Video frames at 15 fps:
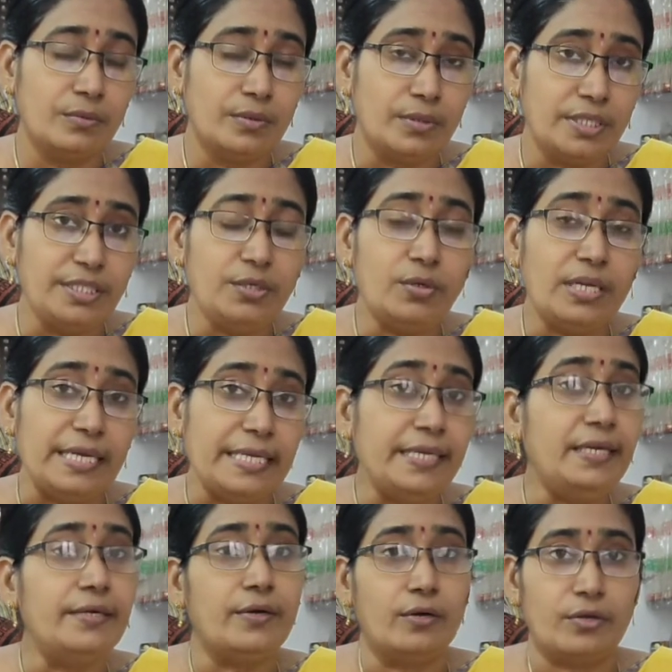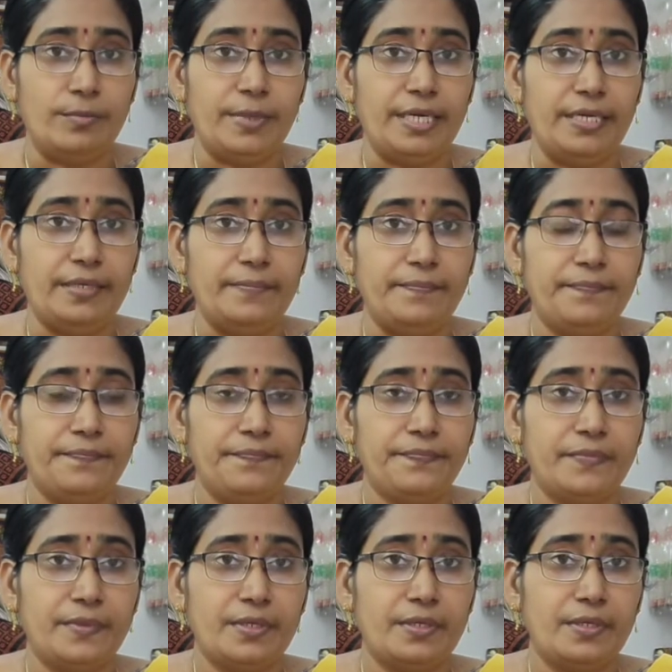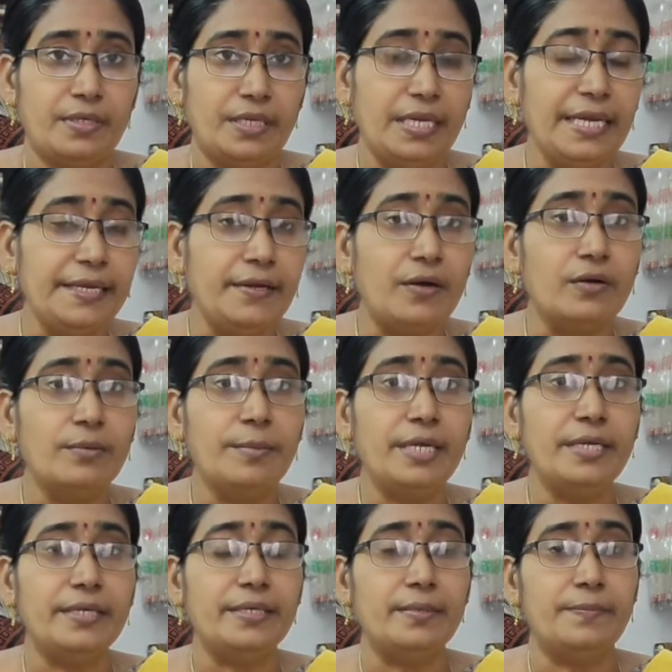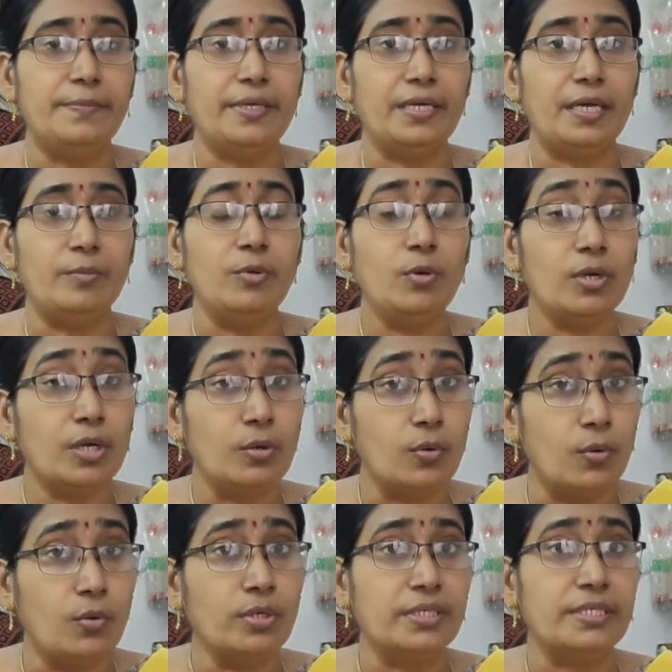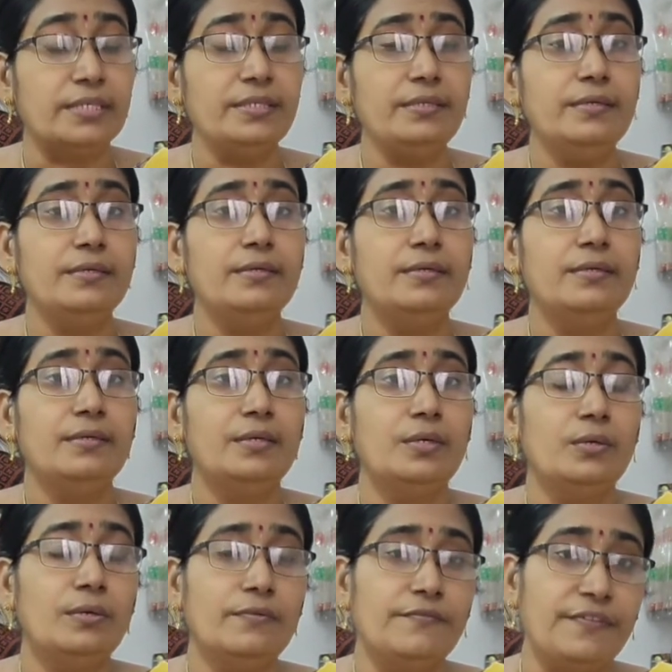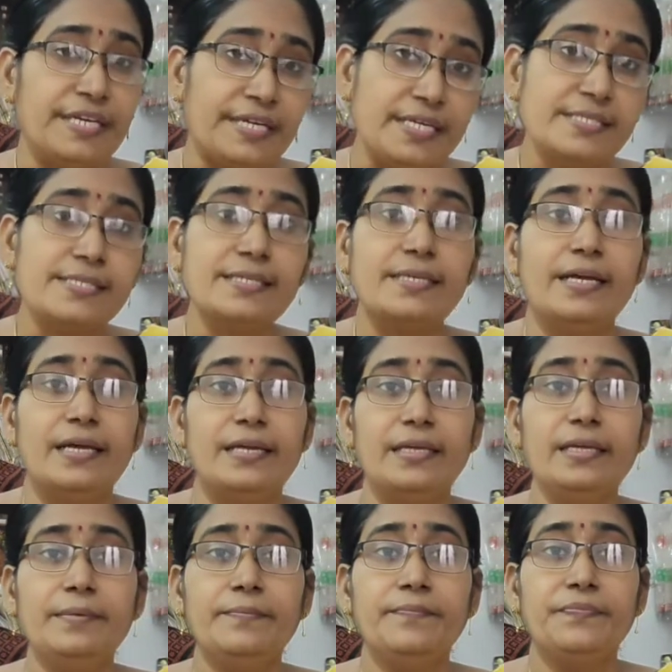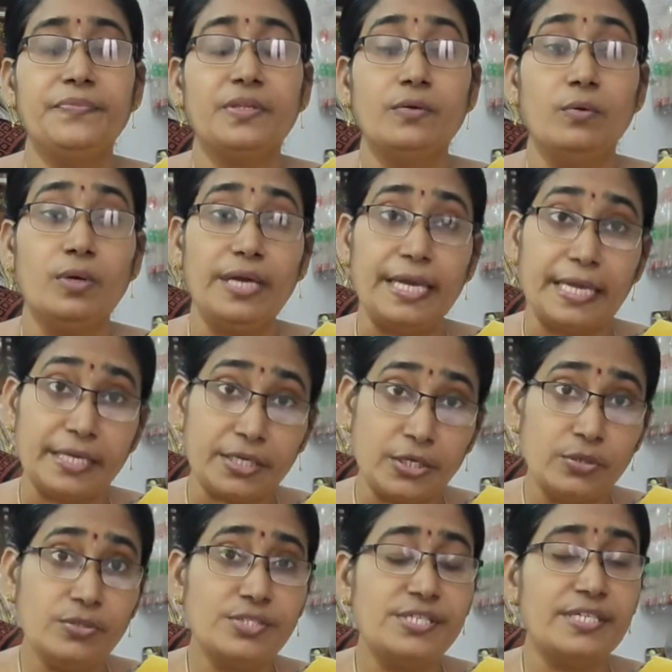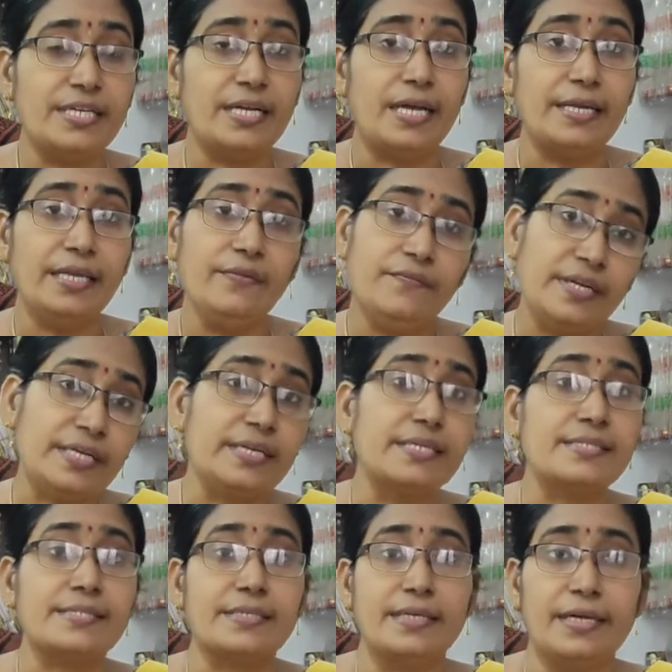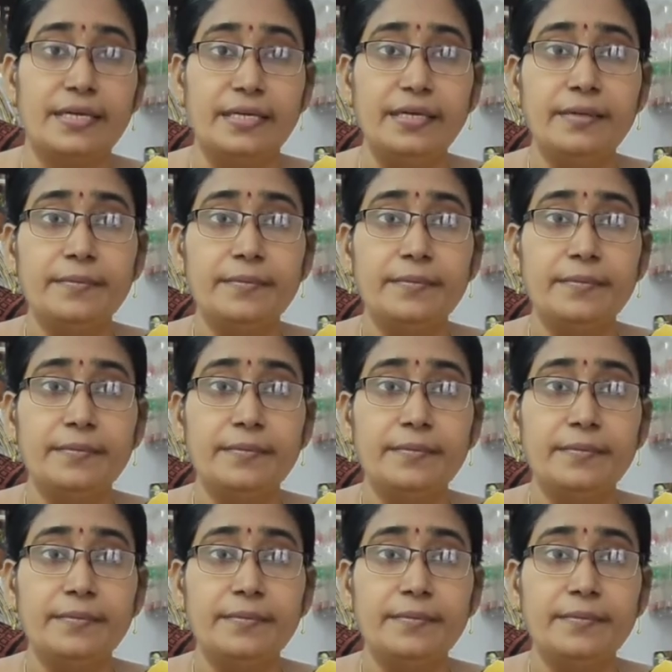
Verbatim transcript: ఇది ఒక లీగల్ డాక్యుమెంట్ ఈ డాక్యుమెంట్ ప్రకారం ఒక కోర్టు విట్నెస్కి కానీ ఒక అక్యూజ్డ్కి కానీ విట్నెస్కి కానీ